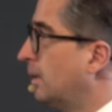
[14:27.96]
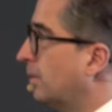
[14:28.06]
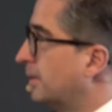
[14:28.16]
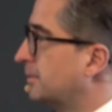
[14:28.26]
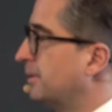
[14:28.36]

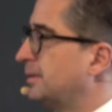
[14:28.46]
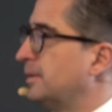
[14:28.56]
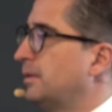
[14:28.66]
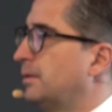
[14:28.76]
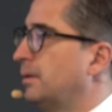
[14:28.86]
Und das wird
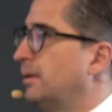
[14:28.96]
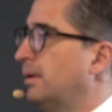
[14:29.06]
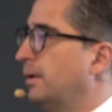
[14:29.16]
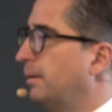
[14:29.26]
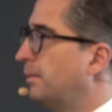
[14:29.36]
sich
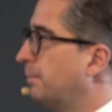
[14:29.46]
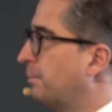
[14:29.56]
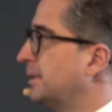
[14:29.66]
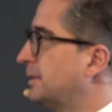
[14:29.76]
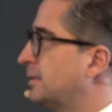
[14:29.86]

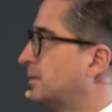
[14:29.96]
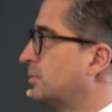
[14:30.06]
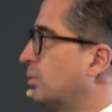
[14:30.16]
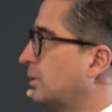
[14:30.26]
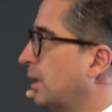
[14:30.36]
bis
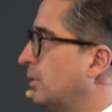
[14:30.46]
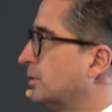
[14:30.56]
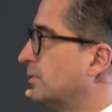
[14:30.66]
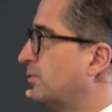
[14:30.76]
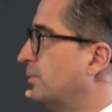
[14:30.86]

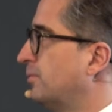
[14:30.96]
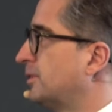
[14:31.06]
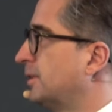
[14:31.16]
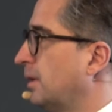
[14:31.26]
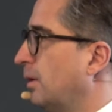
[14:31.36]

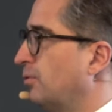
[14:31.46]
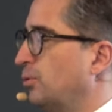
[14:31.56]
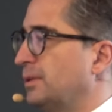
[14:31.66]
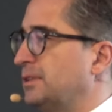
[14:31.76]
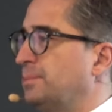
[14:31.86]
2050 auf
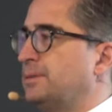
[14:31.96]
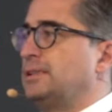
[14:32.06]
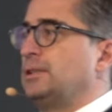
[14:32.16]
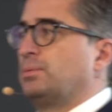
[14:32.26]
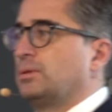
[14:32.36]
über
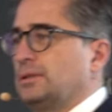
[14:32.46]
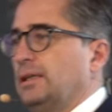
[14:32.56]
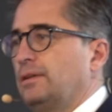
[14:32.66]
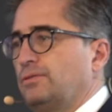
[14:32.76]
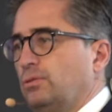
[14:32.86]
70
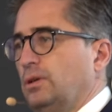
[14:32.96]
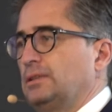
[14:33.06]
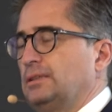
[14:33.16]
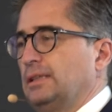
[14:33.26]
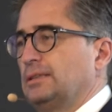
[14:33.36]
Prozent
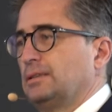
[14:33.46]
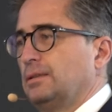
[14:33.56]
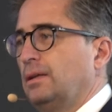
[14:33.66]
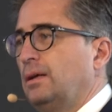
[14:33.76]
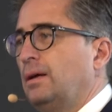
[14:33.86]

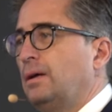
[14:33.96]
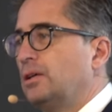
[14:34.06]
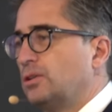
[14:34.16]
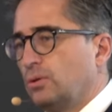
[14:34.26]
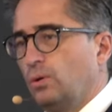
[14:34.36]
fortsetzen.
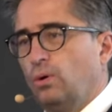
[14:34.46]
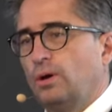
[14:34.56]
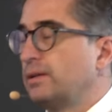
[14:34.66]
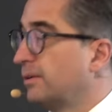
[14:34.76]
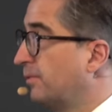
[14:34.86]
Schon
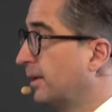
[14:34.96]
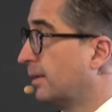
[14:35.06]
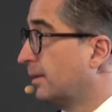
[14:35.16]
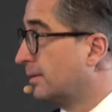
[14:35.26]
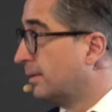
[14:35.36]
heute
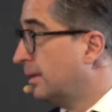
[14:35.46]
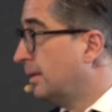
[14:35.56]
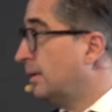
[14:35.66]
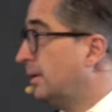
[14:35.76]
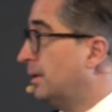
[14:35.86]
werden
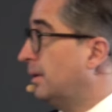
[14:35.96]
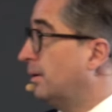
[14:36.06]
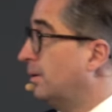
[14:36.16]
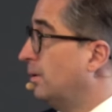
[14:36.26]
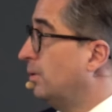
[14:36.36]

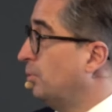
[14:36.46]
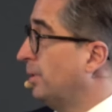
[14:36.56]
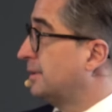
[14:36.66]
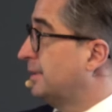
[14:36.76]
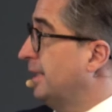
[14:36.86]

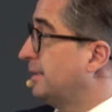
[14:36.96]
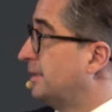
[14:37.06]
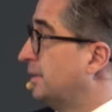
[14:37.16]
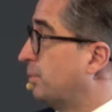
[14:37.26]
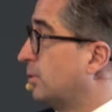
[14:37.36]
über
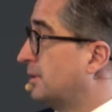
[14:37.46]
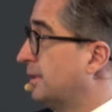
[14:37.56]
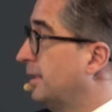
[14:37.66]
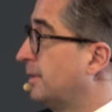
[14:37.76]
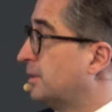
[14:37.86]
60
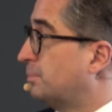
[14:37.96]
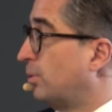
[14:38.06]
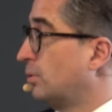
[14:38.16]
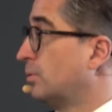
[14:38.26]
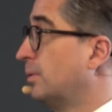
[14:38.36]
Prozent des
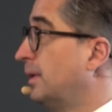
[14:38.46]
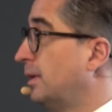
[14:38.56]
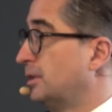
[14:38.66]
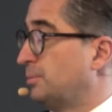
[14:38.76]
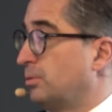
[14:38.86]

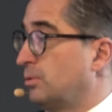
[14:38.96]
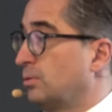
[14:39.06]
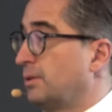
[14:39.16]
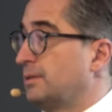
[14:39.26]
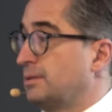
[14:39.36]

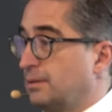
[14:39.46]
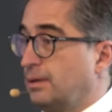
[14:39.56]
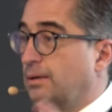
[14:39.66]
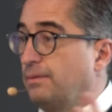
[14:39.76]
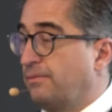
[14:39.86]
Bruttoinlandsproduktes
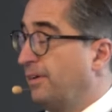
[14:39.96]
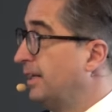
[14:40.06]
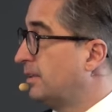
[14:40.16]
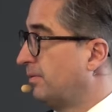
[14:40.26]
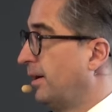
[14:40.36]

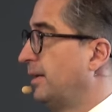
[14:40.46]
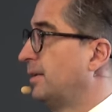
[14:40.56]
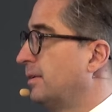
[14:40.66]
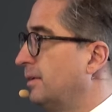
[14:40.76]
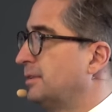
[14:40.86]

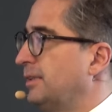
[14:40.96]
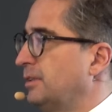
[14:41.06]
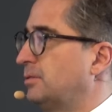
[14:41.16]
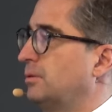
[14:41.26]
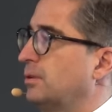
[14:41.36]
weltweit in den
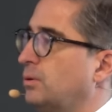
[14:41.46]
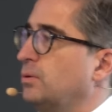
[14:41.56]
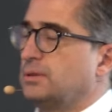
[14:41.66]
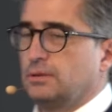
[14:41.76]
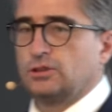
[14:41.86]
600
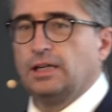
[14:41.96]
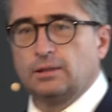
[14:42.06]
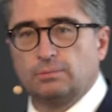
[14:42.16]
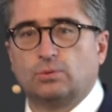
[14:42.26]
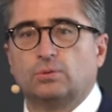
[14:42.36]
größten
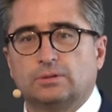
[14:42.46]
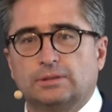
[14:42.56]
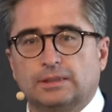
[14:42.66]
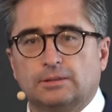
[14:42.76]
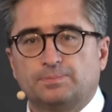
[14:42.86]
Städten
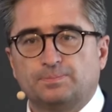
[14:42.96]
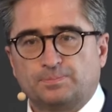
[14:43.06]
produziert.